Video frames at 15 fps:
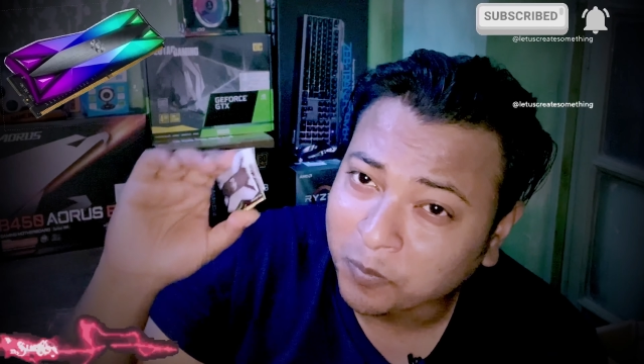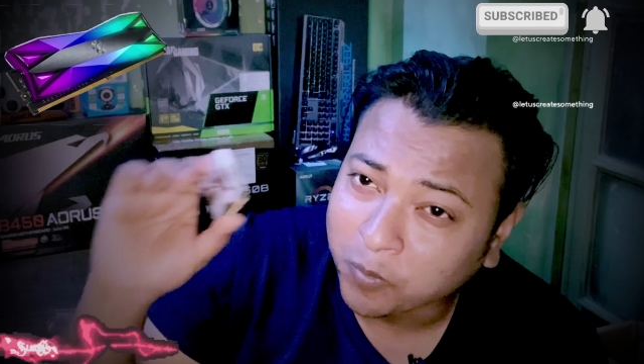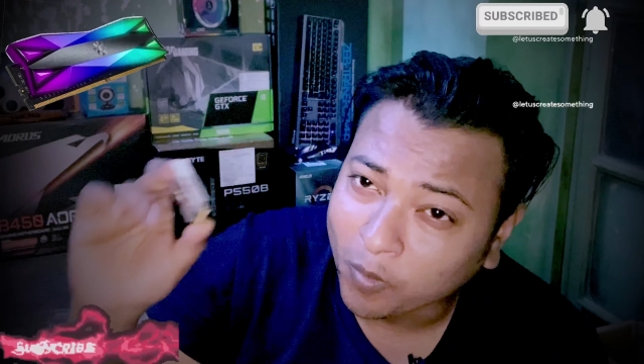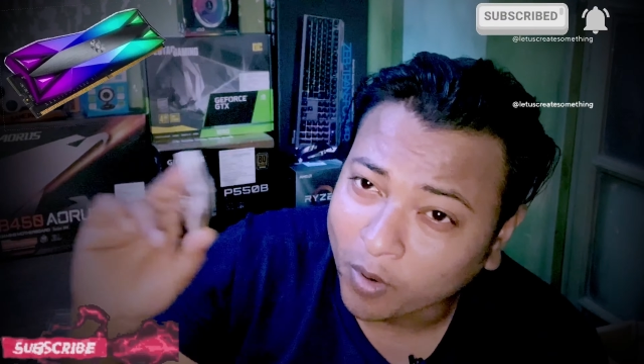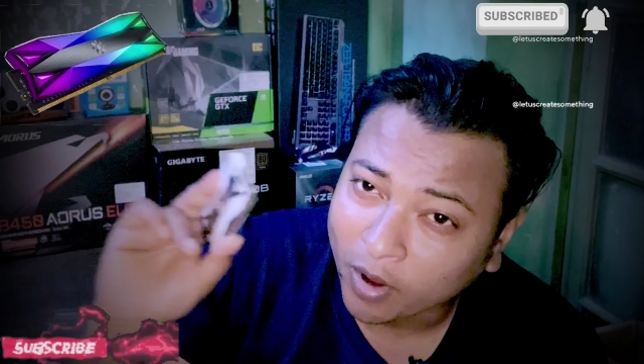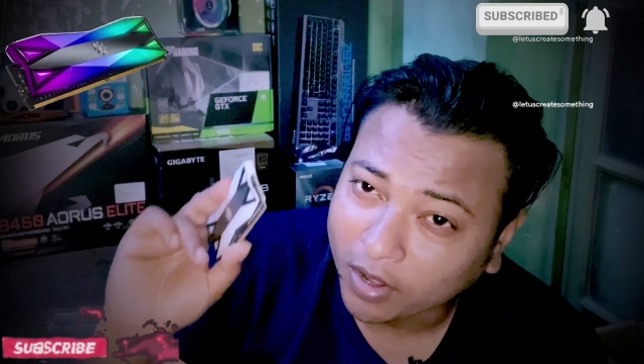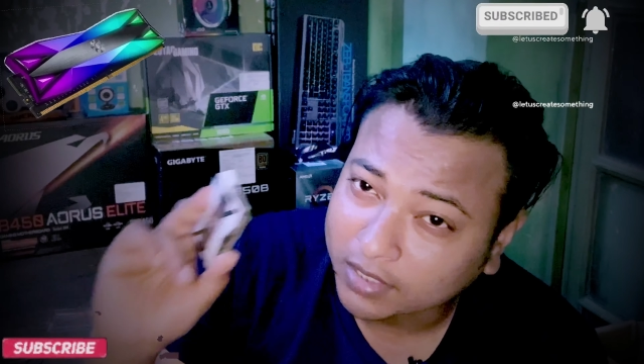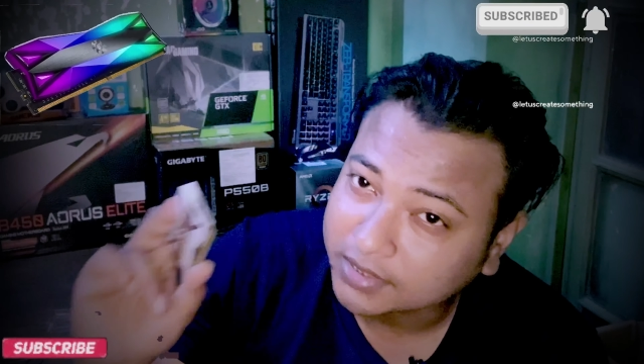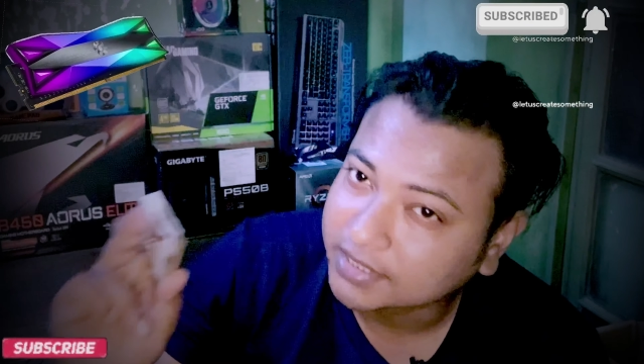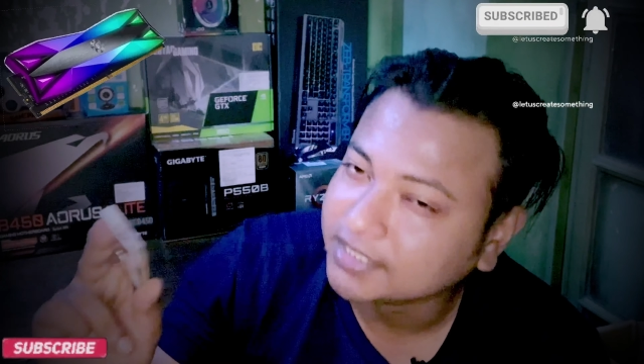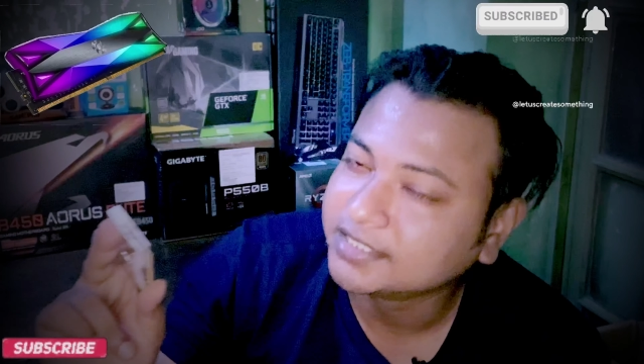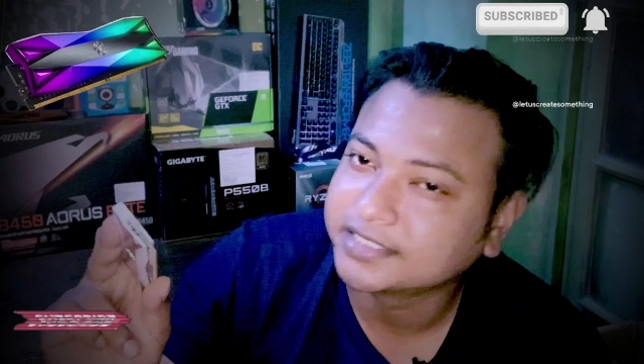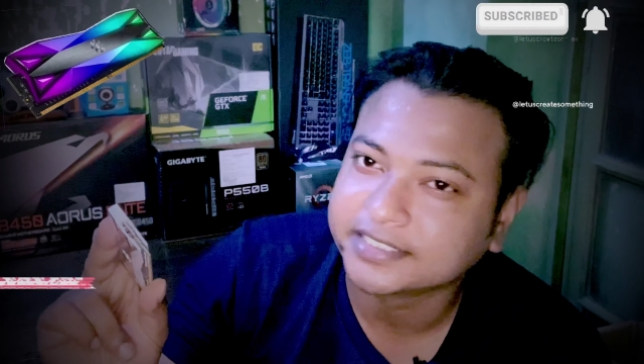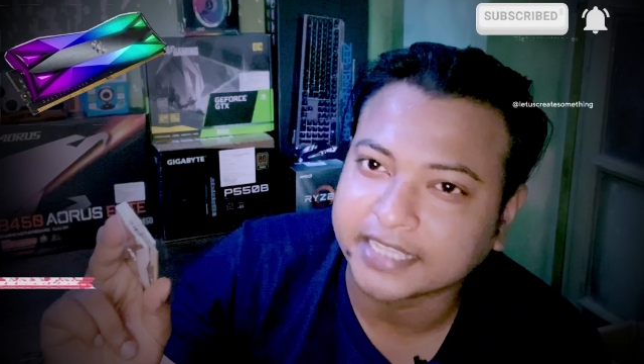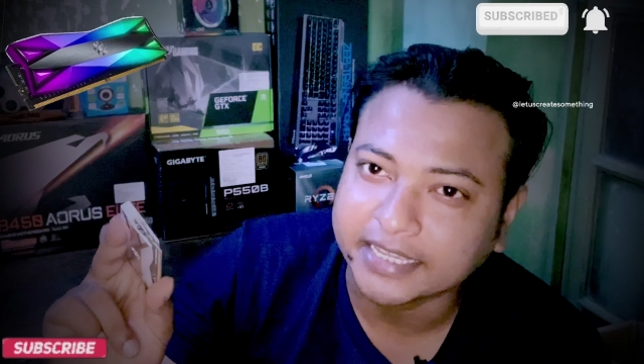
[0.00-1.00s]
बहुत
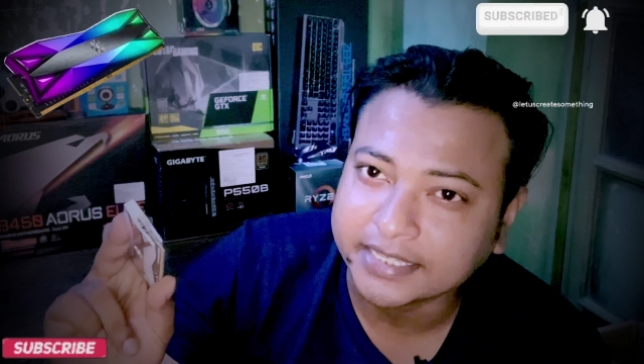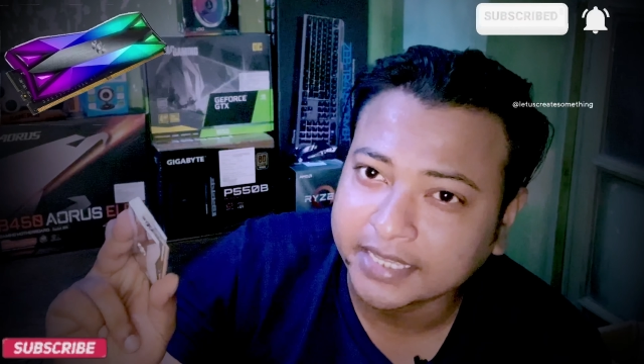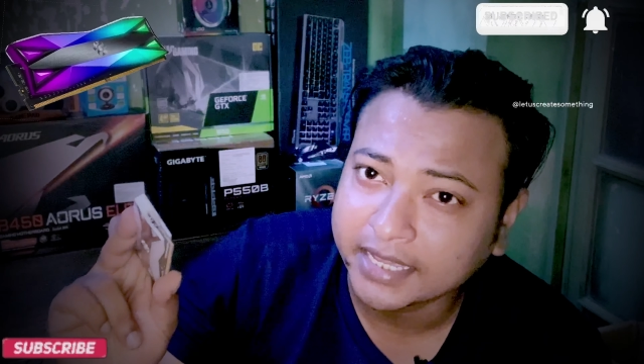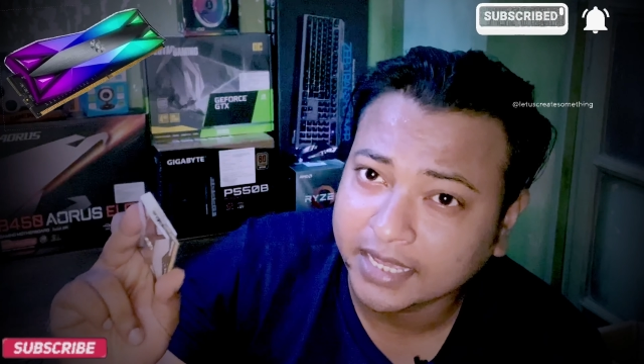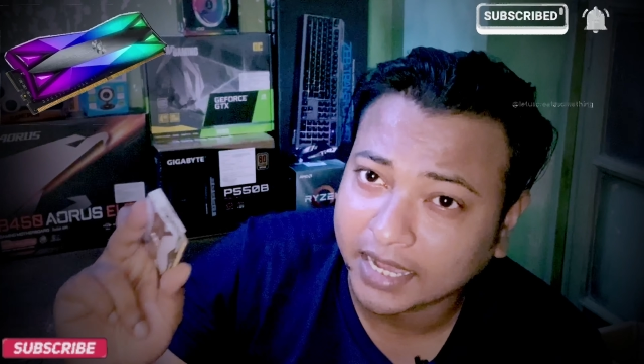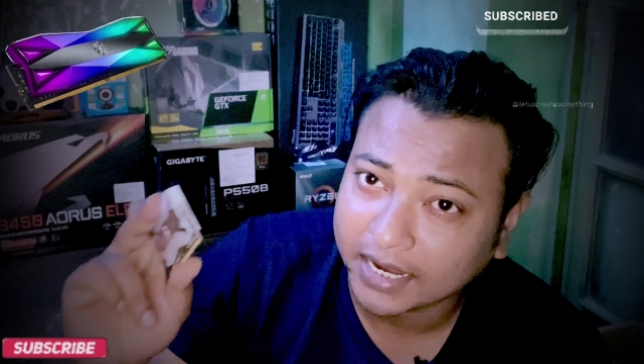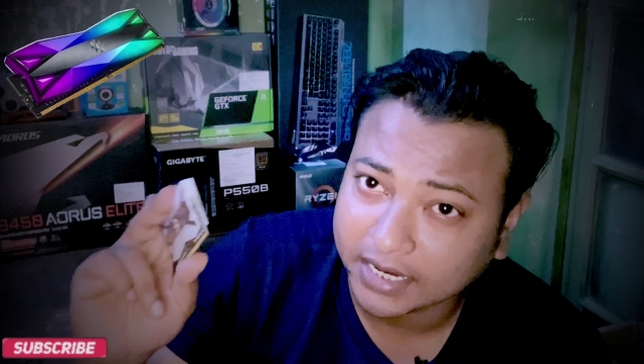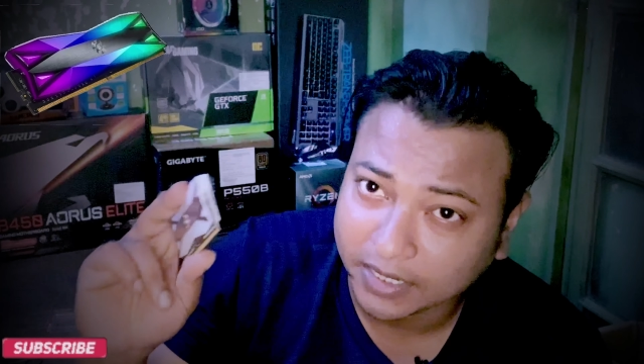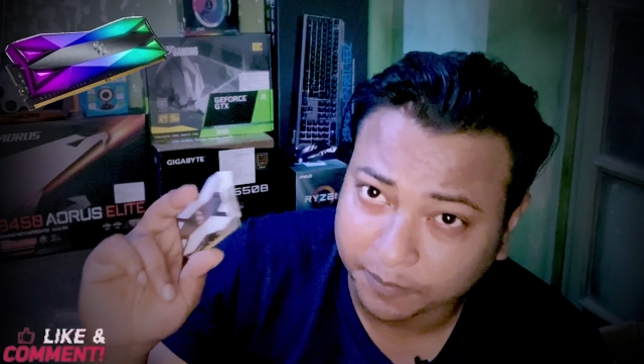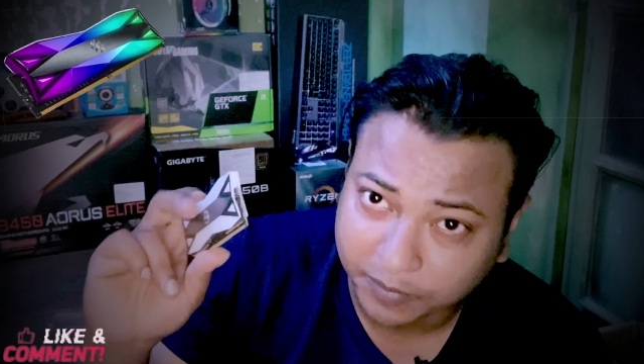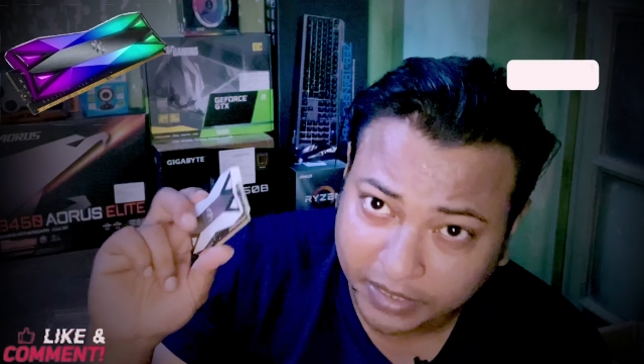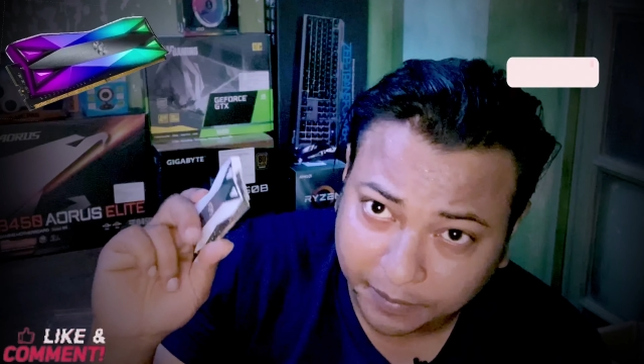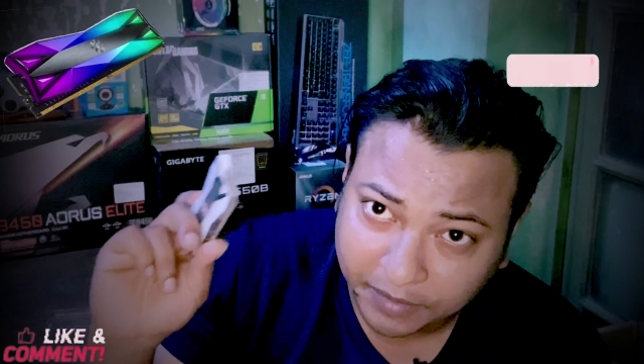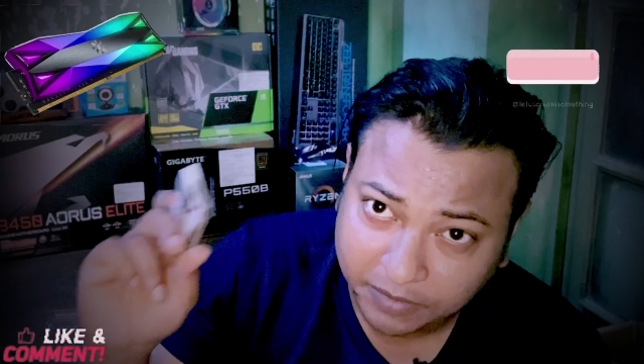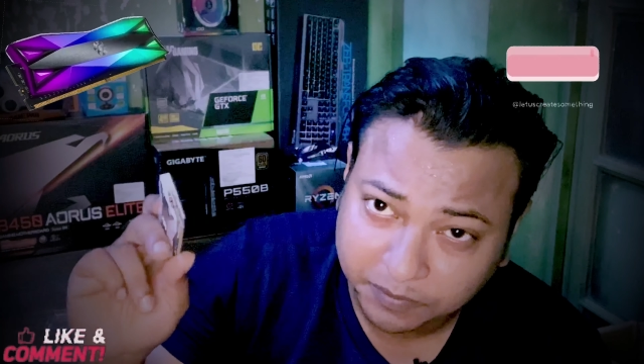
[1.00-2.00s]
ही सही है अगर आप
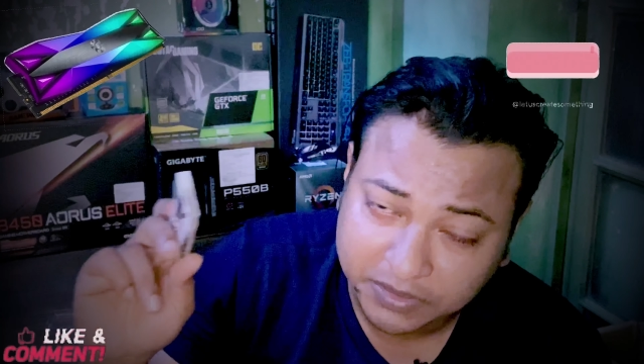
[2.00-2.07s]
गेमिंग